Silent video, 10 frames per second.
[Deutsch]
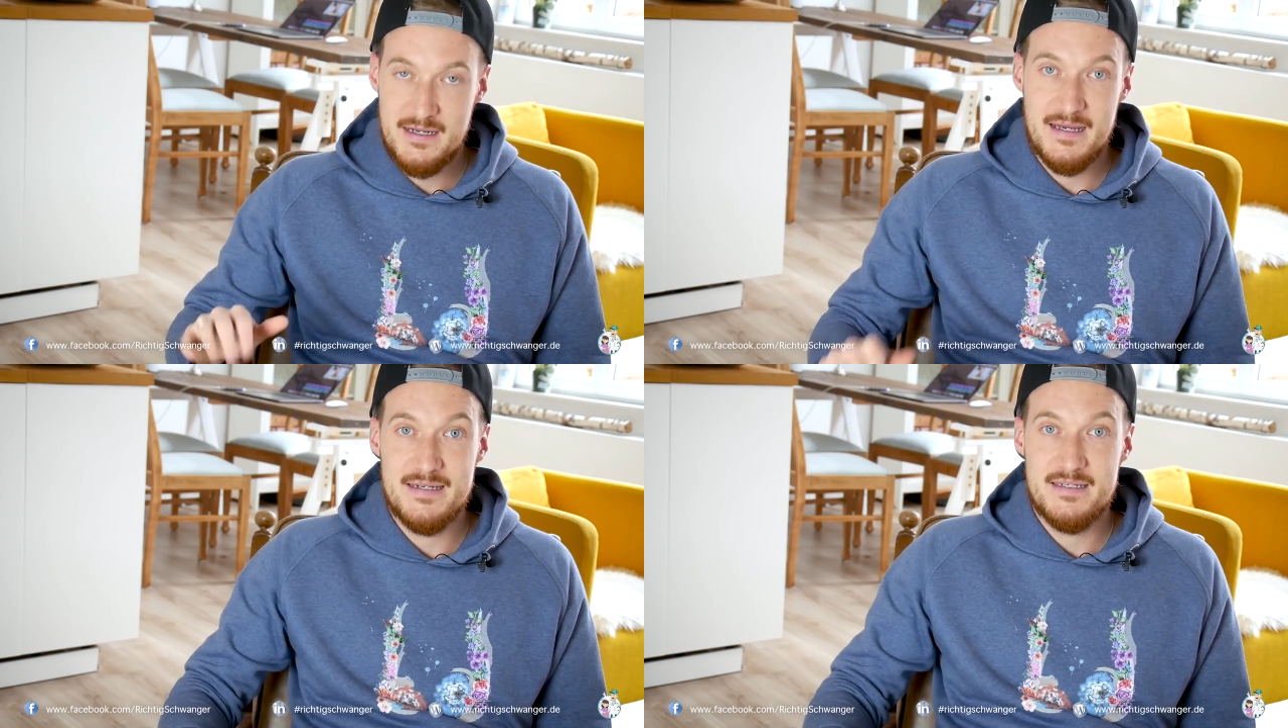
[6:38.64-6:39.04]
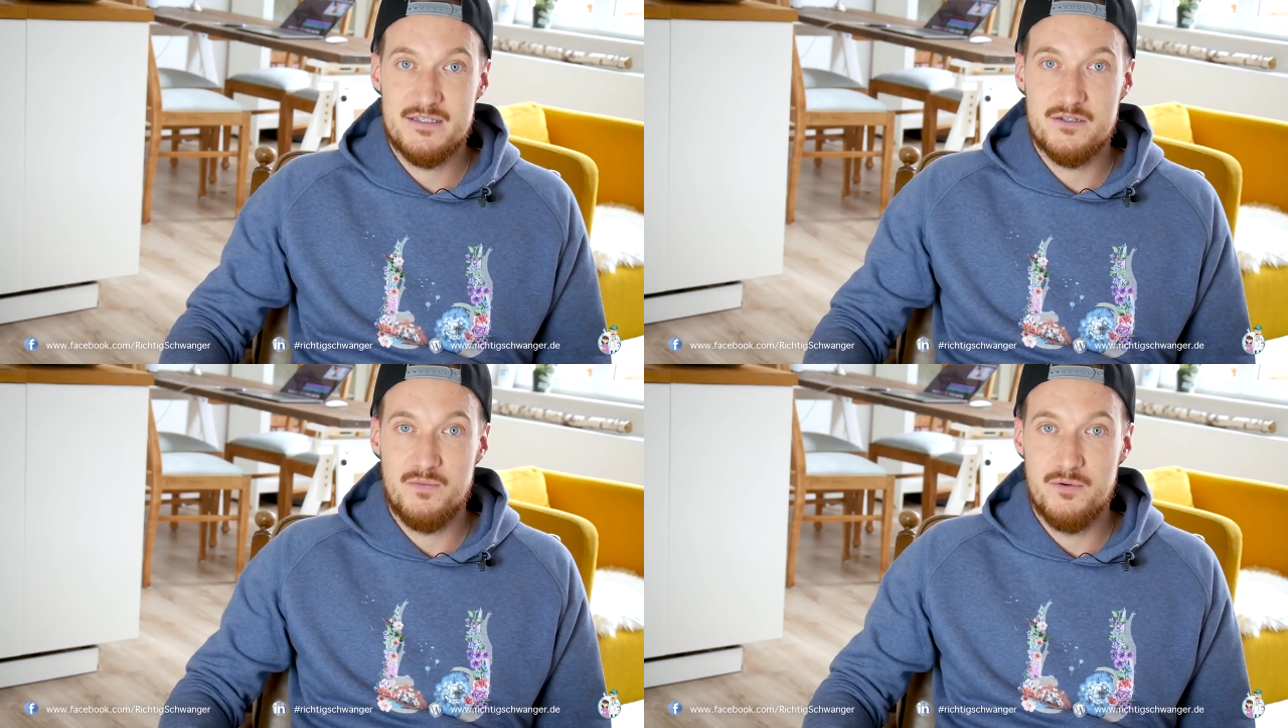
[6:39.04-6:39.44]
hätte ich
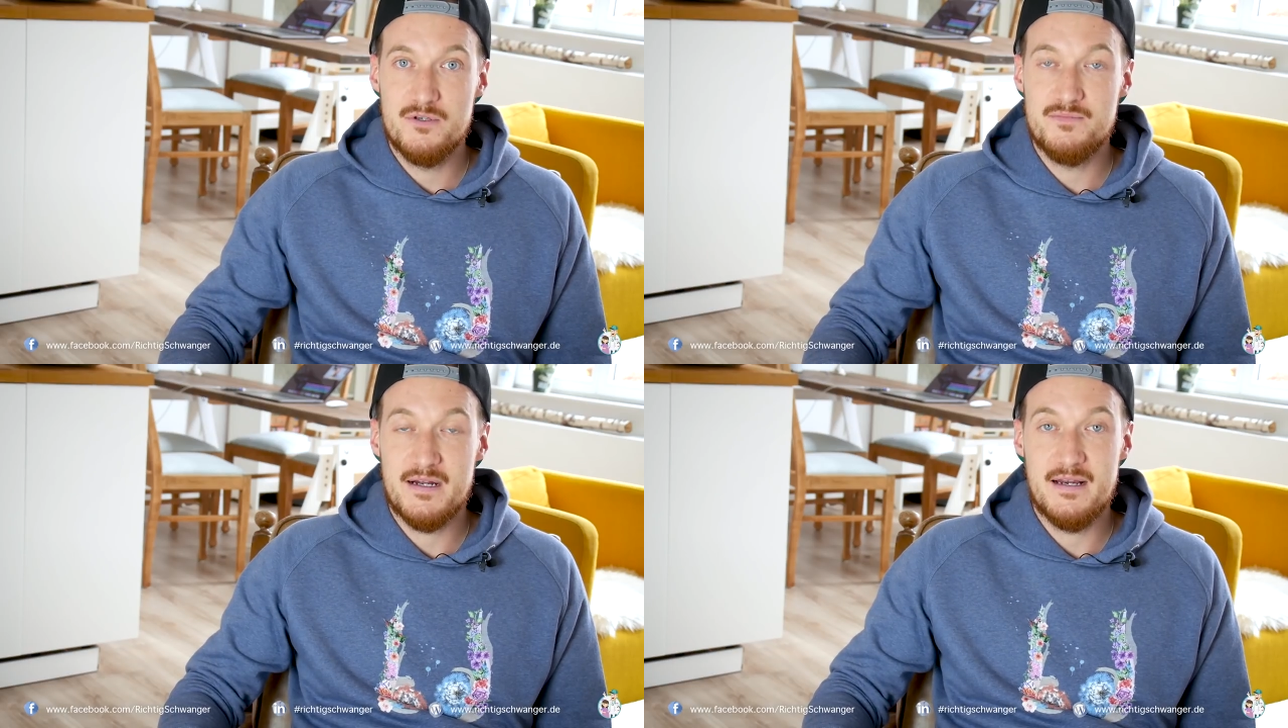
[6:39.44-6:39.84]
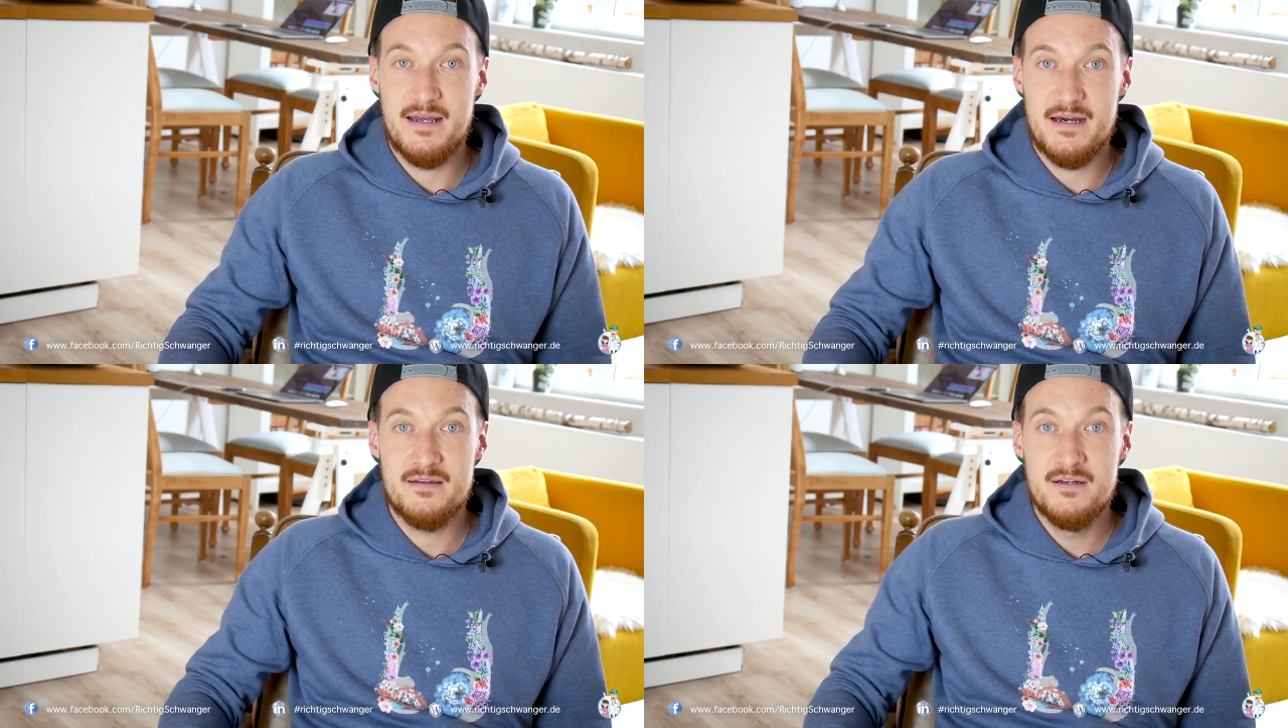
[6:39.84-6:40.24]
es doch bloß mal
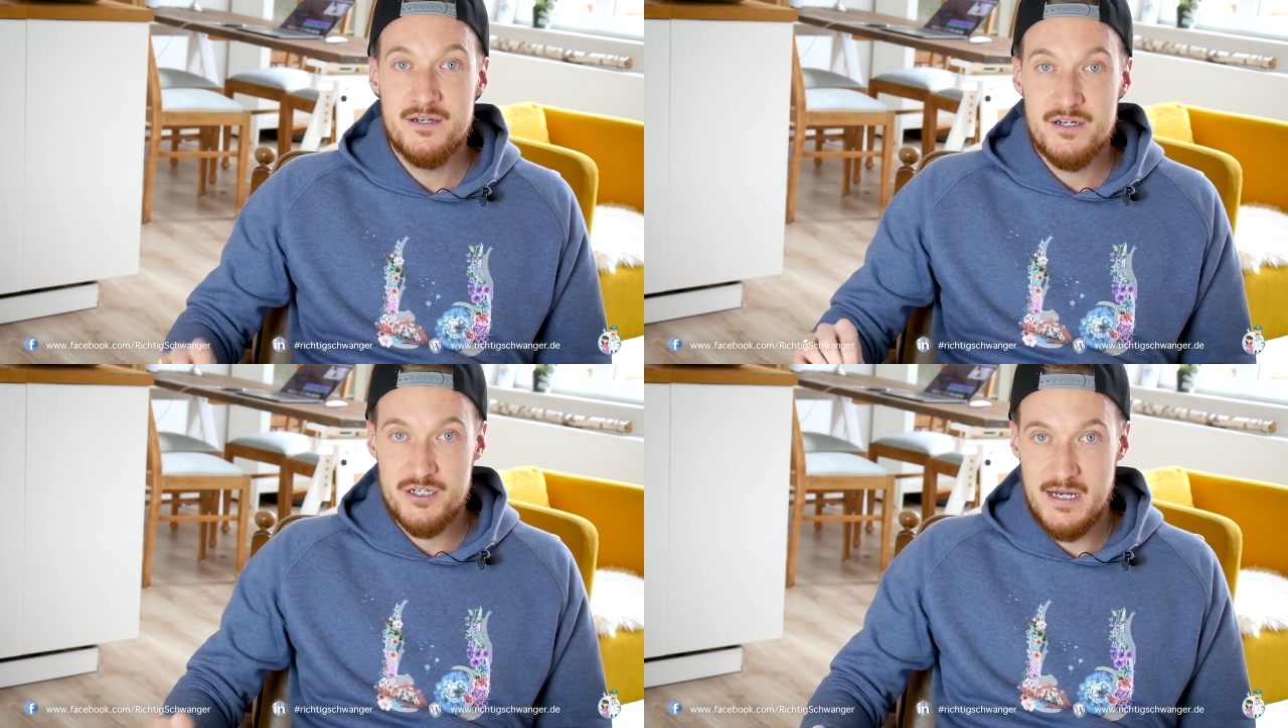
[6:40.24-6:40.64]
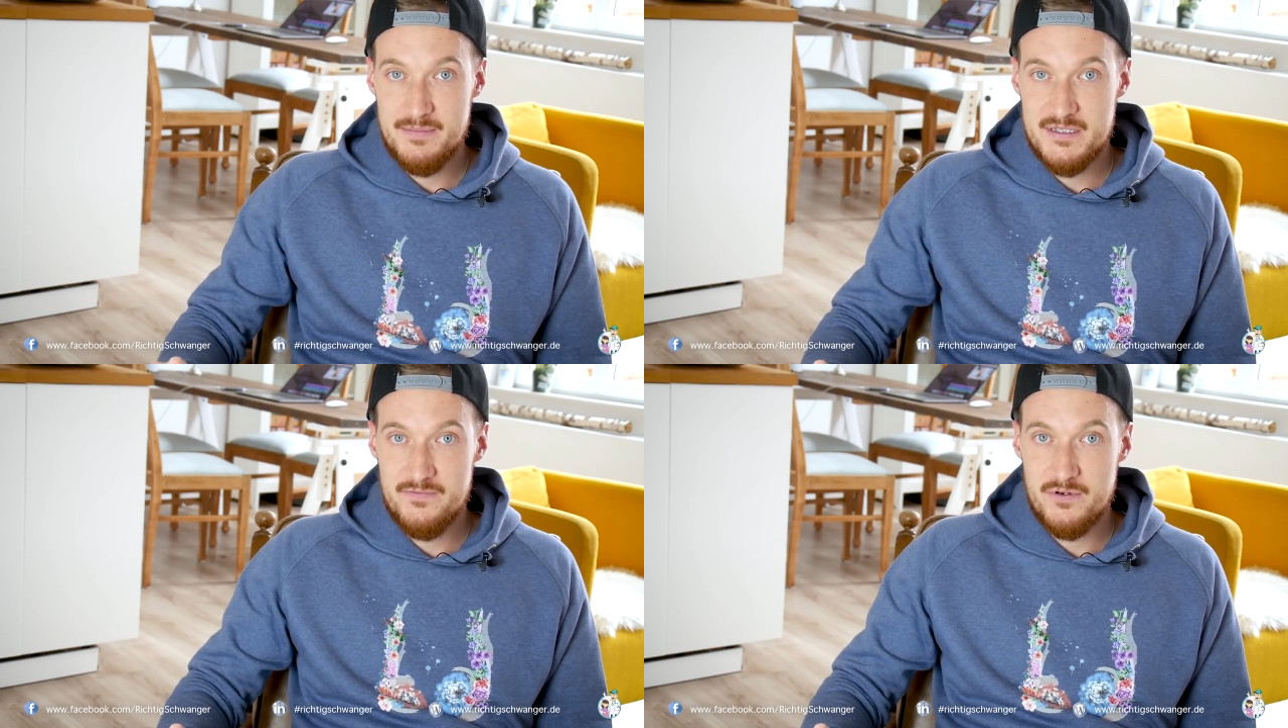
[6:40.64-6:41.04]
gelernt.
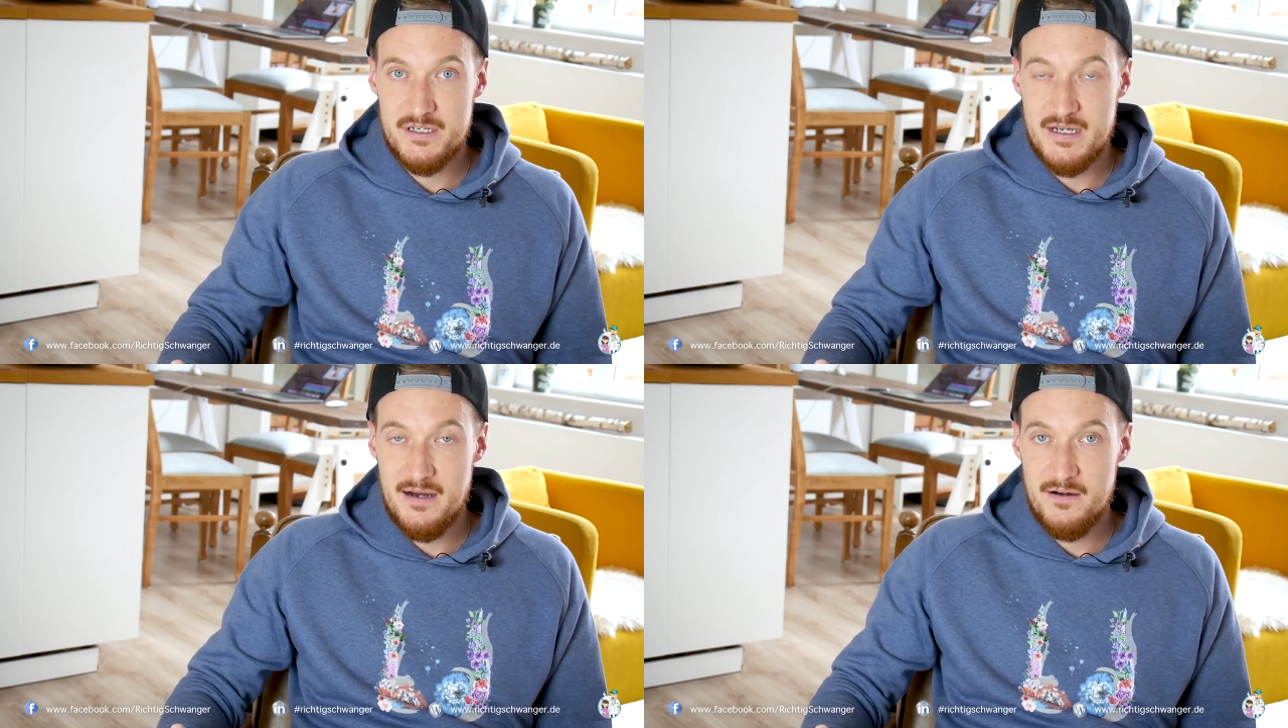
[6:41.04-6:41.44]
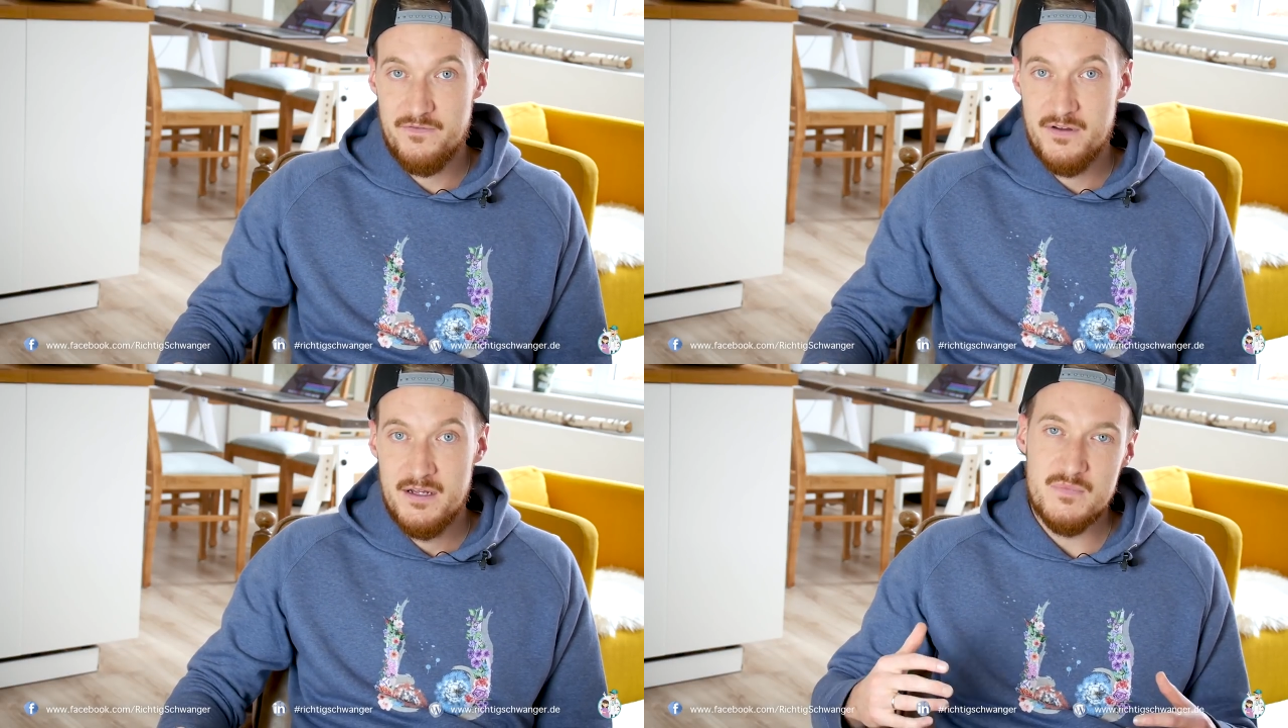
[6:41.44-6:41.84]
Schreibst dir wirklich auf,